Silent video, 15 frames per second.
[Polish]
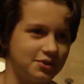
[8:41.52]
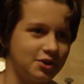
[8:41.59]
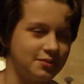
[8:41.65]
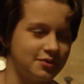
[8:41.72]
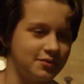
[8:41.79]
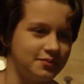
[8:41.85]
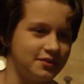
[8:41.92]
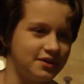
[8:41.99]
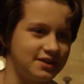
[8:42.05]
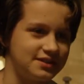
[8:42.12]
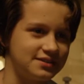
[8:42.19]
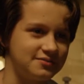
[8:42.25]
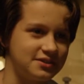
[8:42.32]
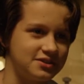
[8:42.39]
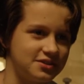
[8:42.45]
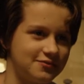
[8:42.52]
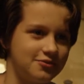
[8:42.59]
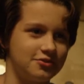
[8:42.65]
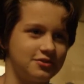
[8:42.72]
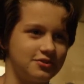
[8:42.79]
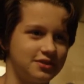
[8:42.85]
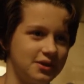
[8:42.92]
oraz łatwo
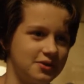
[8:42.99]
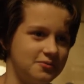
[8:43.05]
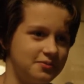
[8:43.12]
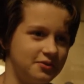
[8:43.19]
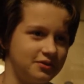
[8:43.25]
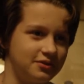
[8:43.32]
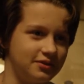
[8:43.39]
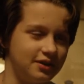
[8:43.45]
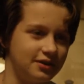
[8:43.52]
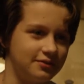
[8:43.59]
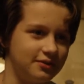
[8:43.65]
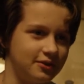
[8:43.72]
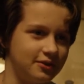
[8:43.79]
przeprowadzić taką rozmowę.